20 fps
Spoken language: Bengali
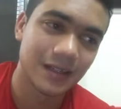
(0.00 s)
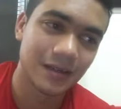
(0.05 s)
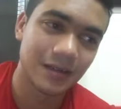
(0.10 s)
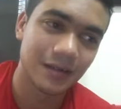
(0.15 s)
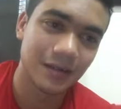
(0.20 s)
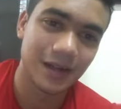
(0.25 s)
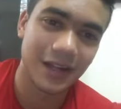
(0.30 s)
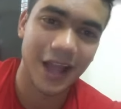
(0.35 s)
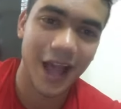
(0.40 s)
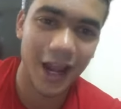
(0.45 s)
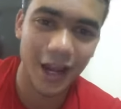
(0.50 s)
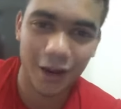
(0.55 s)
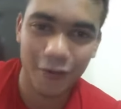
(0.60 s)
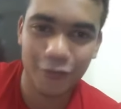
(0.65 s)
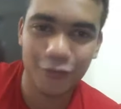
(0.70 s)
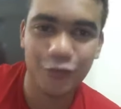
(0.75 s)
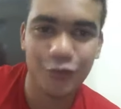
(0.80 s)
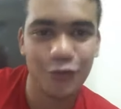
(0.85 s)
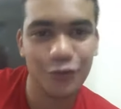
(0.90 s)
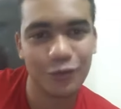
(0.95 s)
মানে
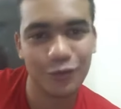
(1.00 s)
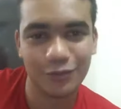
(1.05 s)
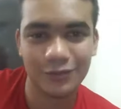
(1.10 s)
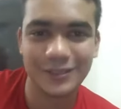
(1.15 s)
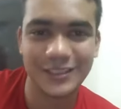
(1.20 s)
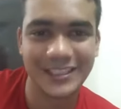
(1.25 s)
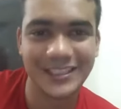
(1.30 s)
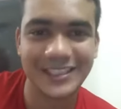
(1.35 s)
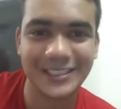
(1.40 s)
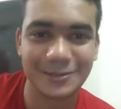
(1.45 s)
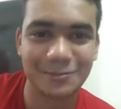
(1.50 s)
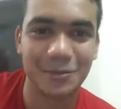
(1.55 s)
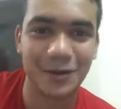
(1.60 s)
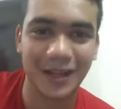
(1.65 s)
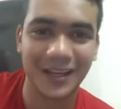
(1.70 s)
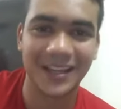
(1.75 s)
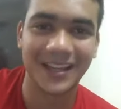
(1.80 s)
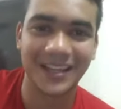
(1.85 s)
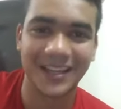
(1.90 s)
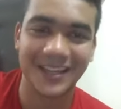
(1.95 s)
কালারফুল মানে জিনিস
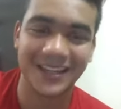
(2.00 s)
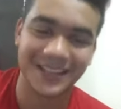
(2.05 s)
ভালো লাগে